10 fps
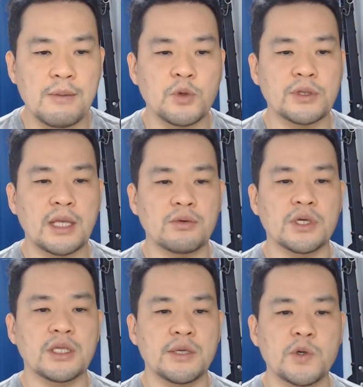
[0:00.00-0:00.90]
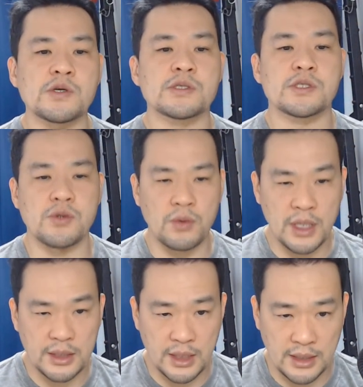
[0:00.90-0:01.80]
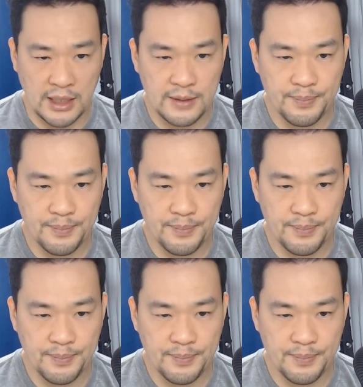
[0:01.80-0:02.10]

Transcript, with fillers: 保った時にもそうなっていた。